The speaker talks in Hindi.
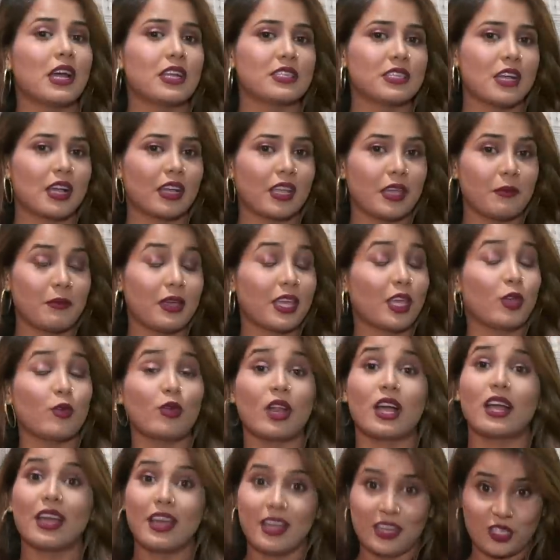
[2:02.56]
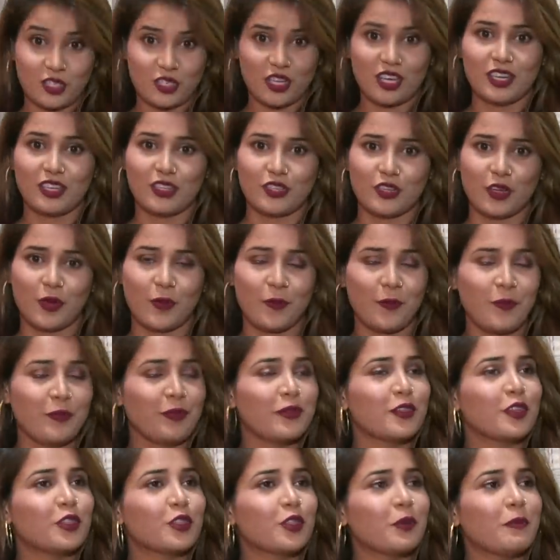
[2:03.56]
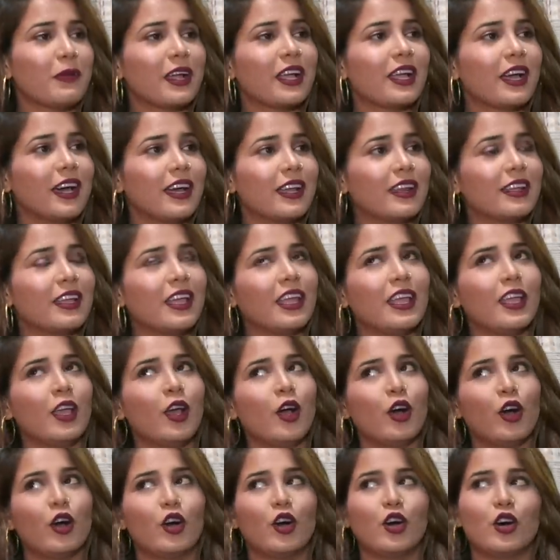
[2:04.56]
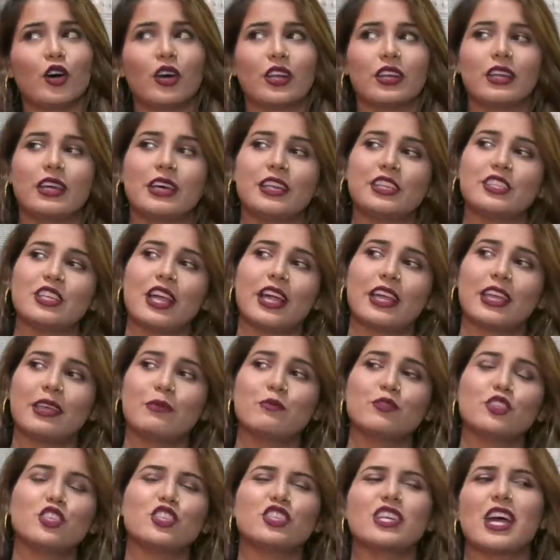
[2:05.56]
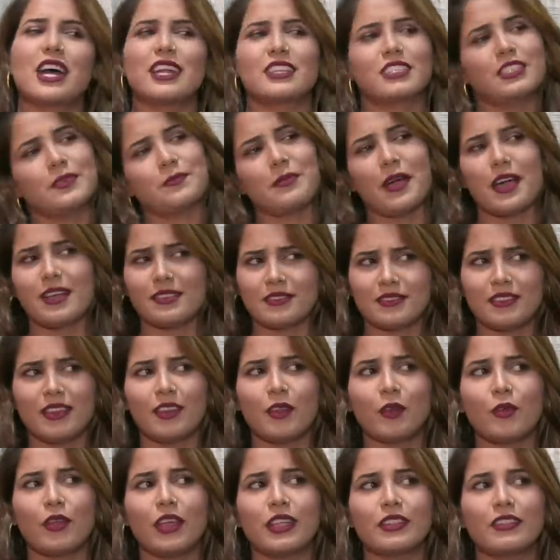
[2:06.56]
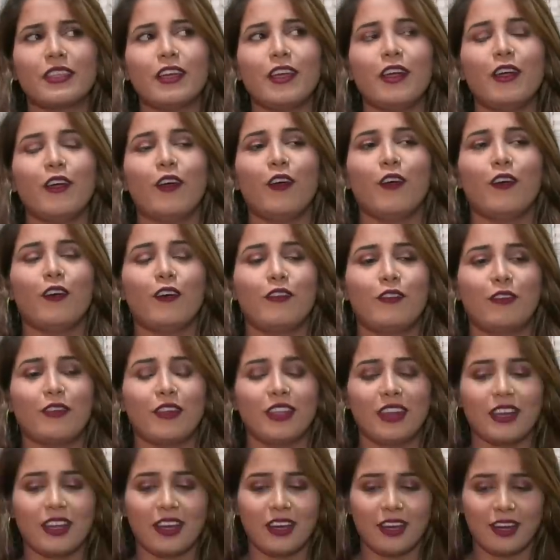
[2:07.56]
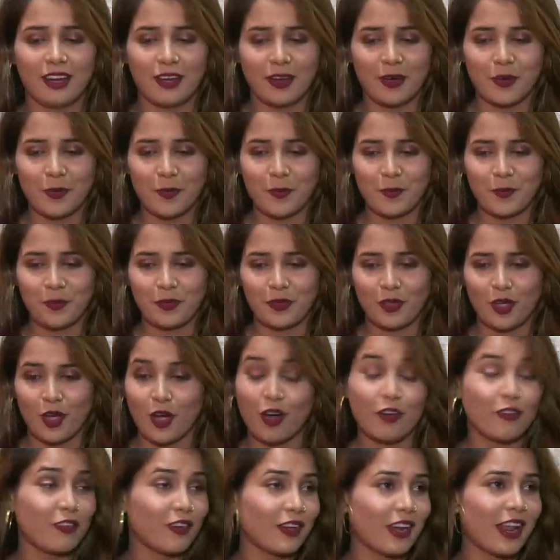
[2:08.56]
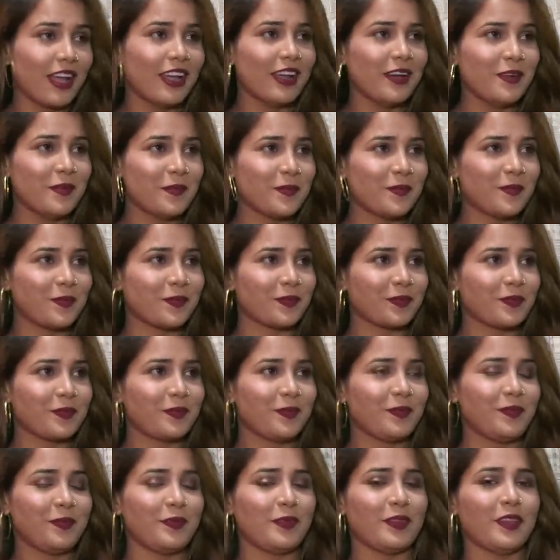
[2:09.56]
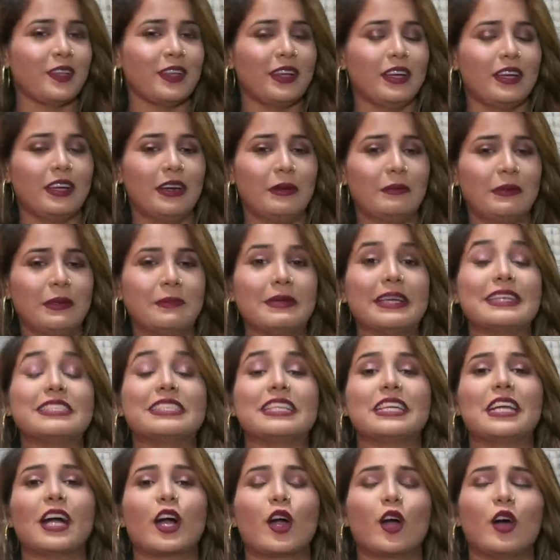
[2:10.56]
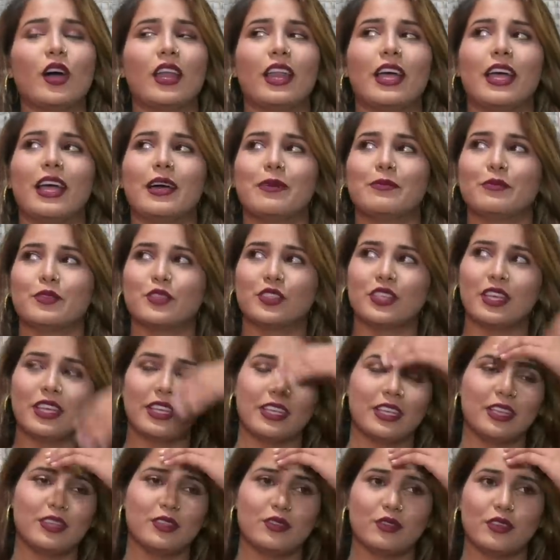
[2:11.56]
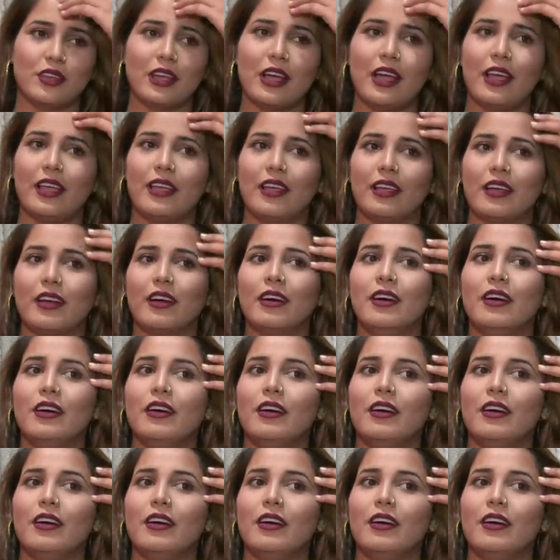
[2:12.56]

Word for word: ना जाके मैं क्यों ना घर चली जाऊँ तो मैं घर गई और घर जाके मुझे चार से पाँच दिन हुए थे फिर ऑफ़र आया विवेक जी का कॉल आया मुझे कि जो है एक